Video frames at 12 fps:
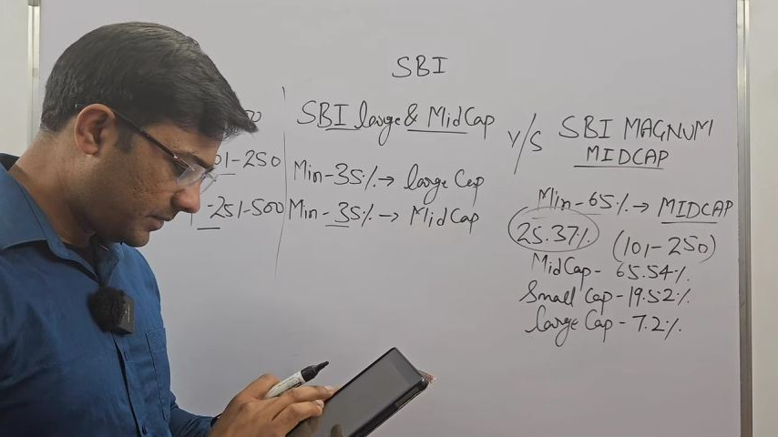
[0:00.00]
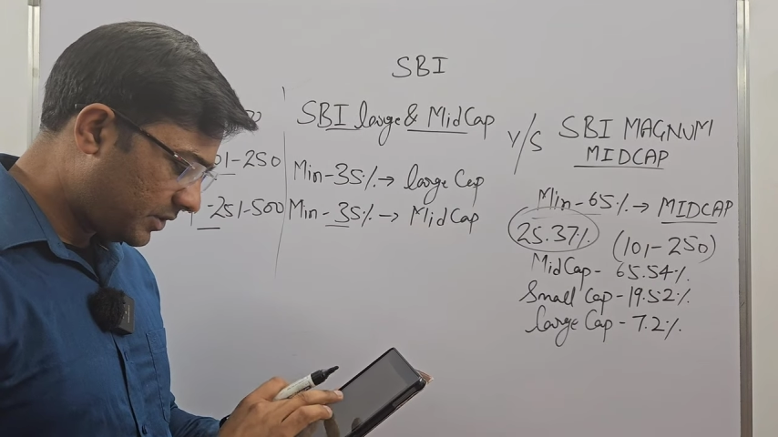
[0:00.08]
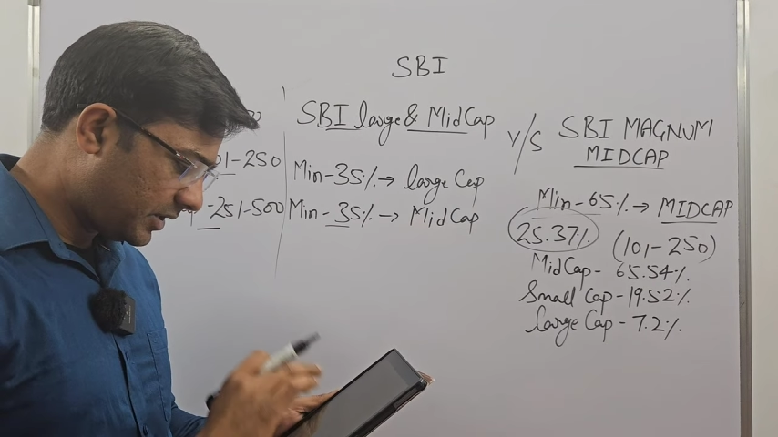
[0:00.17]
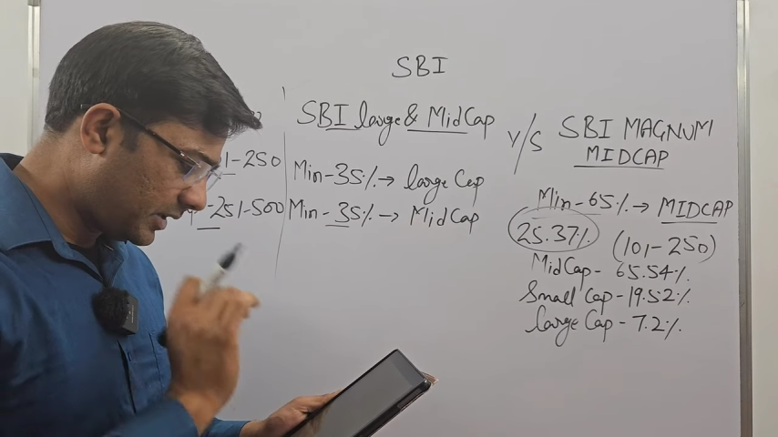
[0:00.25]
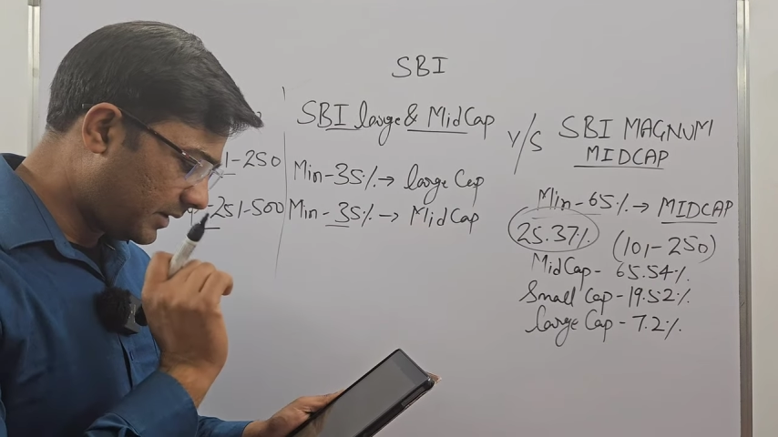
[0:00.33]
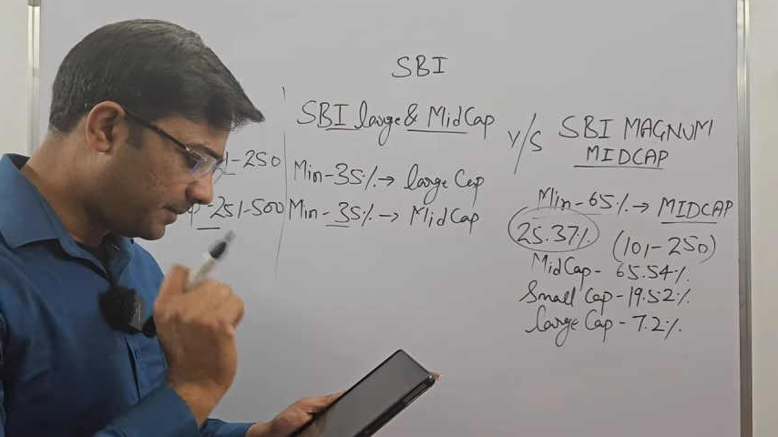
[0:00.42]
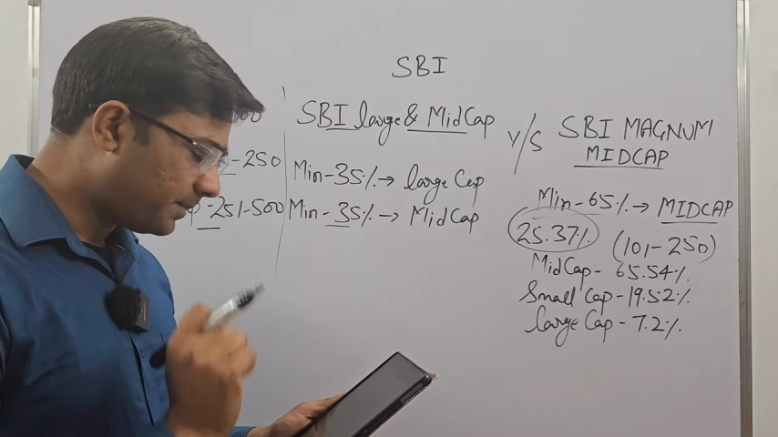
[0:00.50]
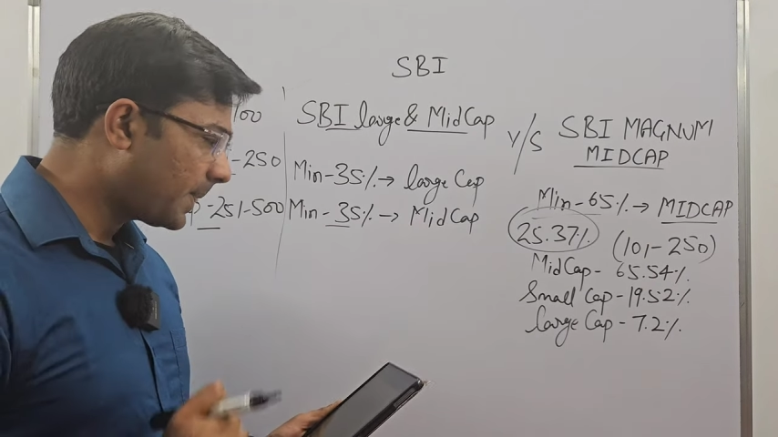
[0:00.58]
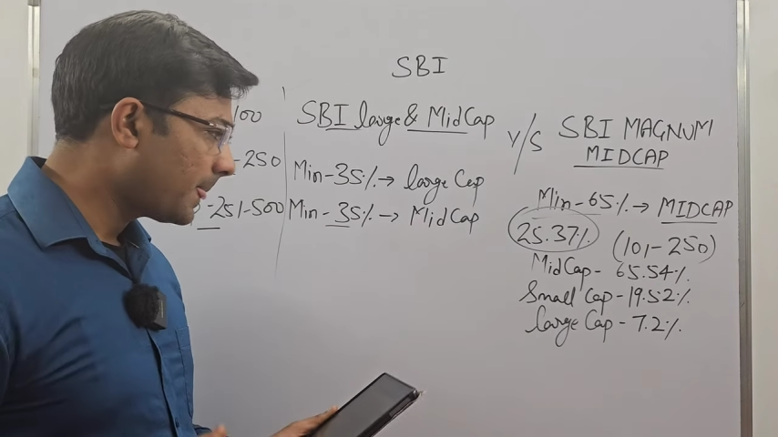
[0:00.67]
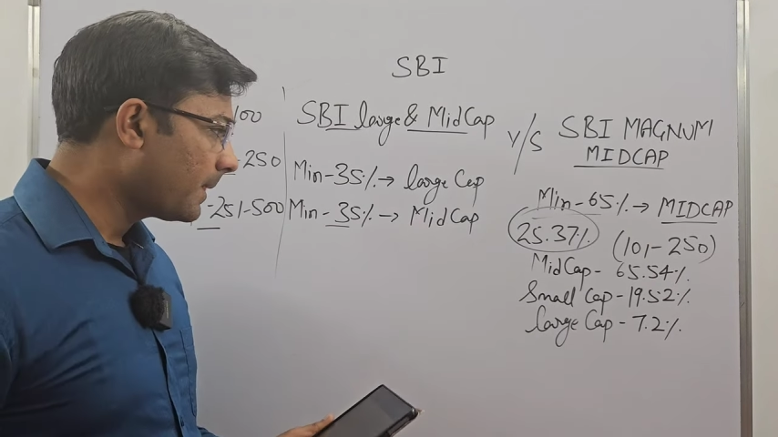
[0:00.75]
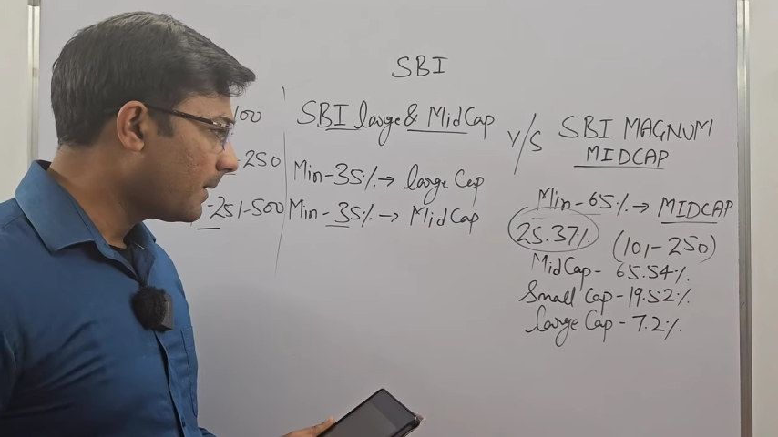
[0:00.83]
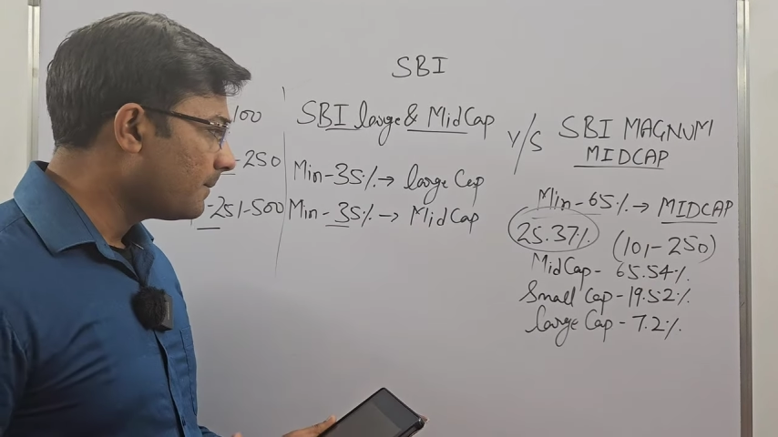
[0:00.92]
चलिए
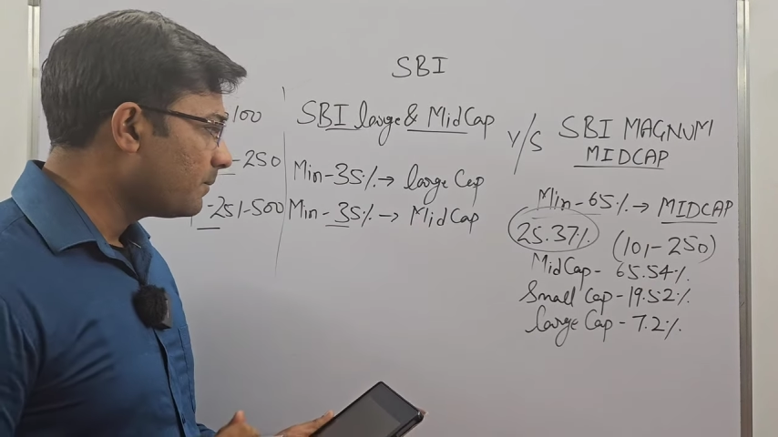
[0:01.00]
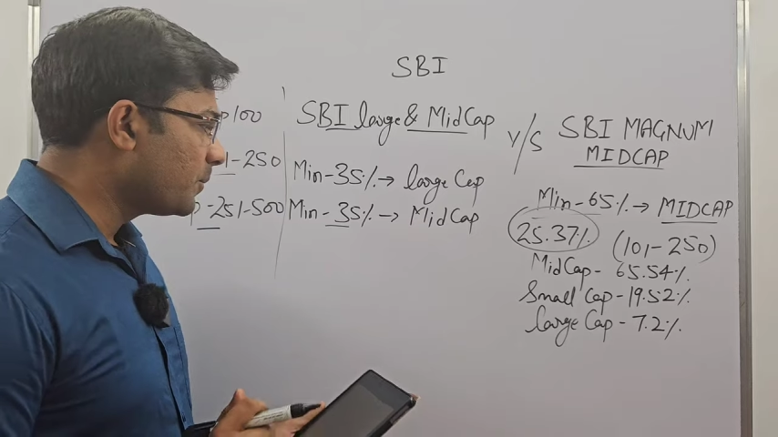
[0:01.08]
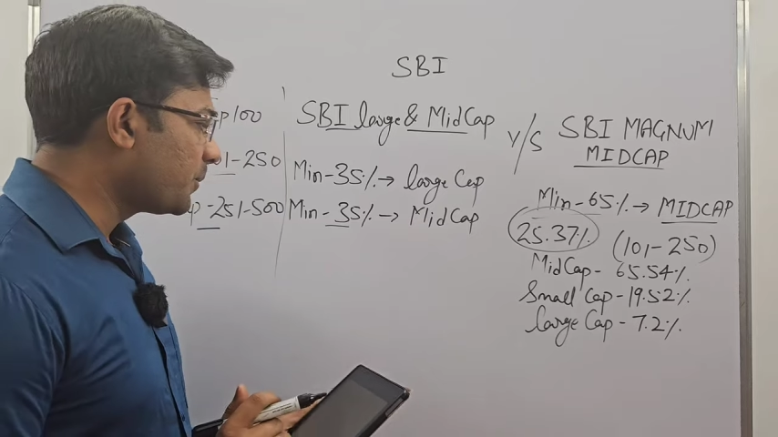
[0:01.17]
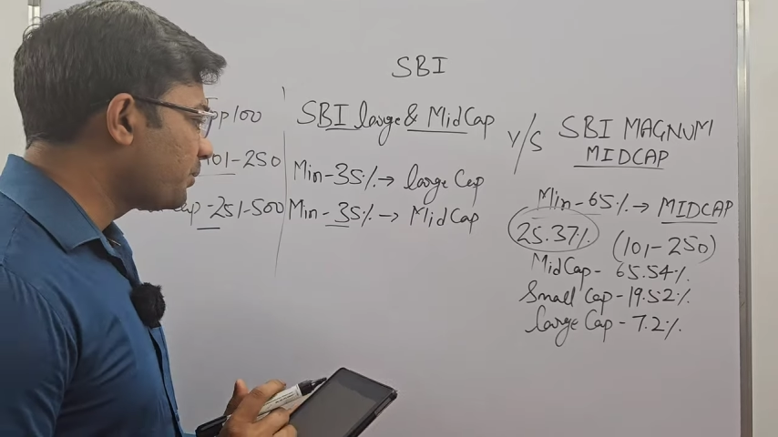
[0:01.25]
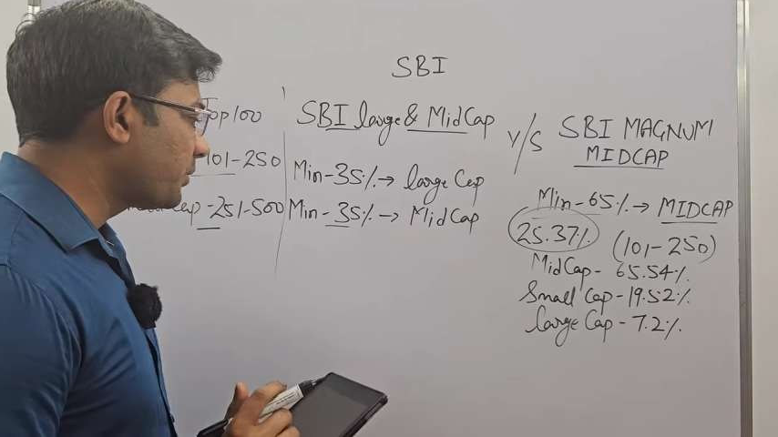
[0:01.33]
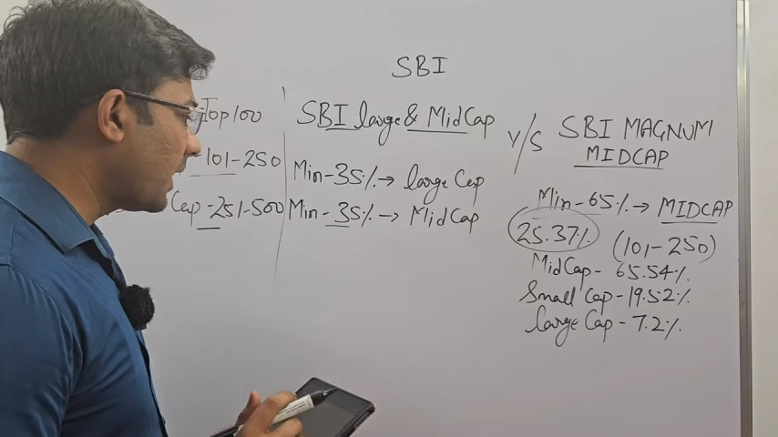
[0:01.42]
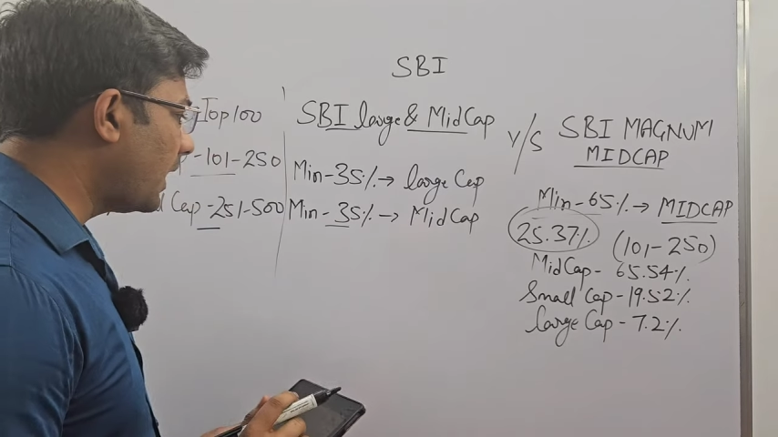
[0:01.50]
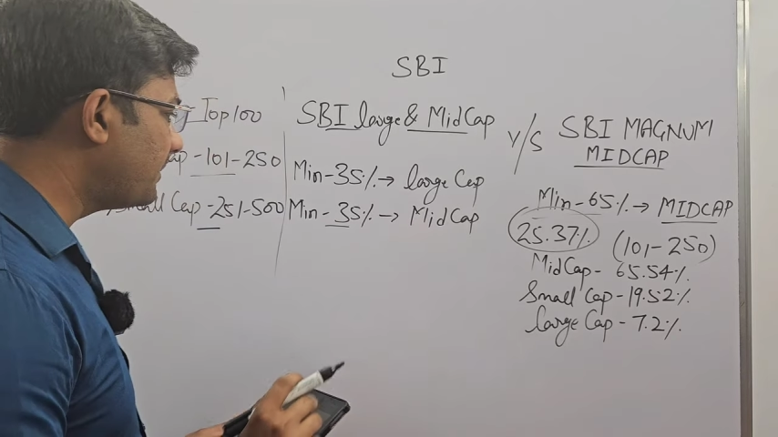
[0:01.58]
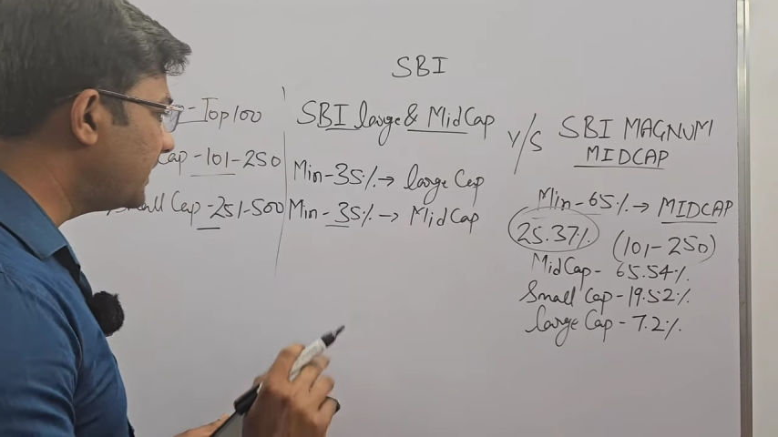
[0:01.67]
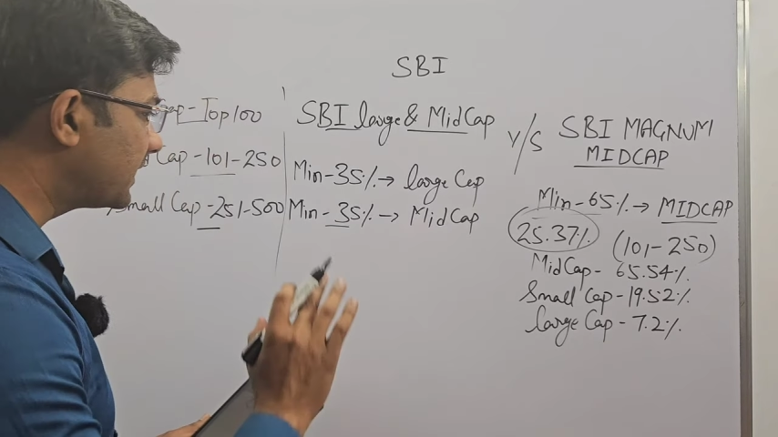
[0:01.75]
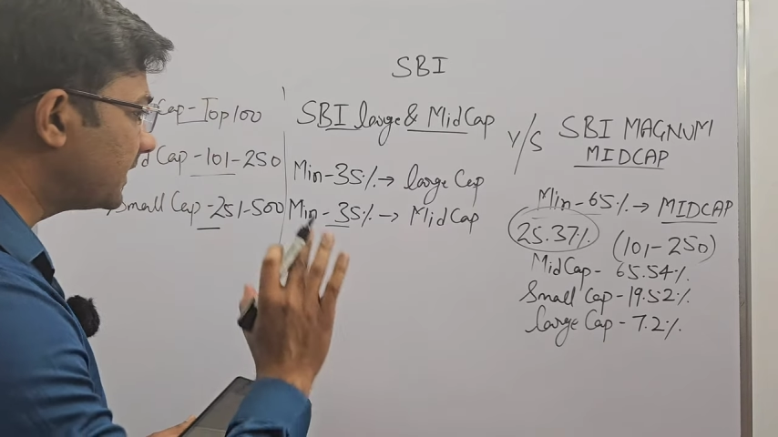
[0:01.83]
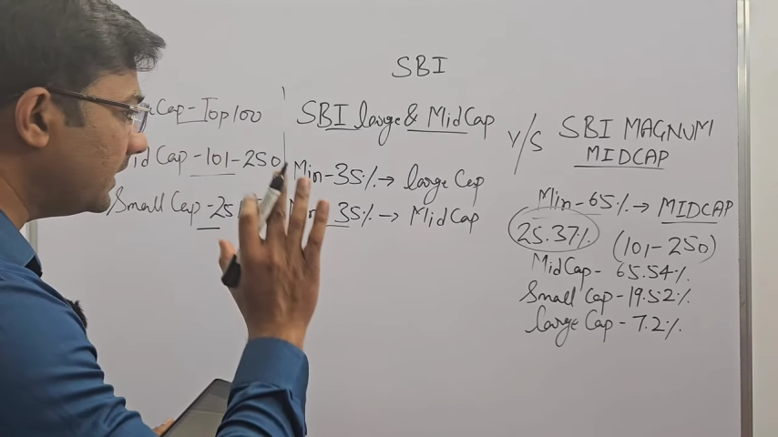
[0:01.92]

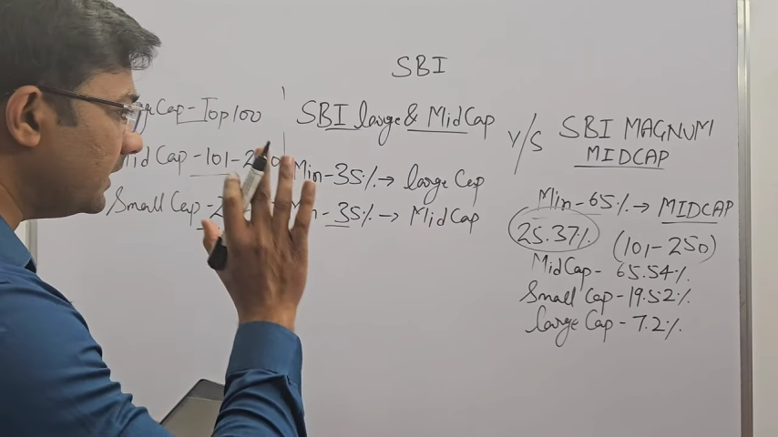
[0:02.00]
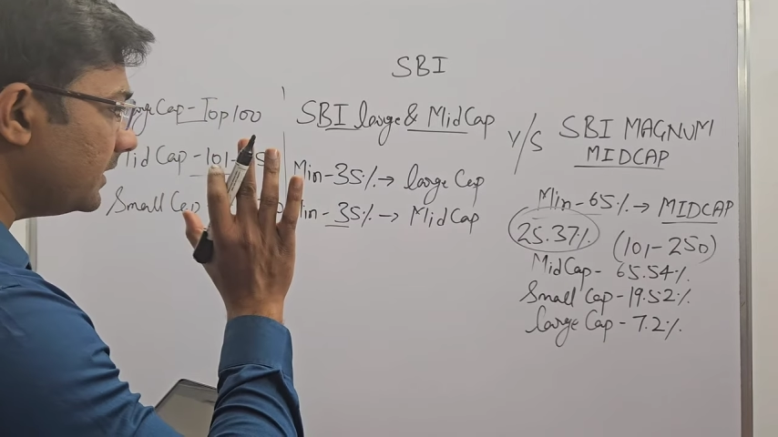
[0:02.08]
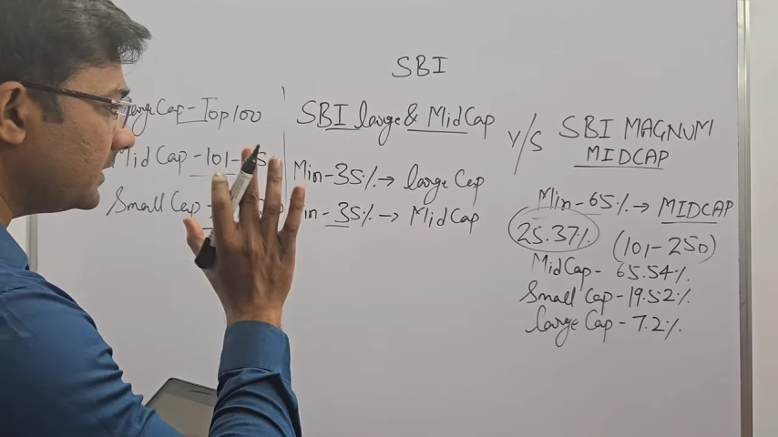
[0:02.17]
अब देखते हैं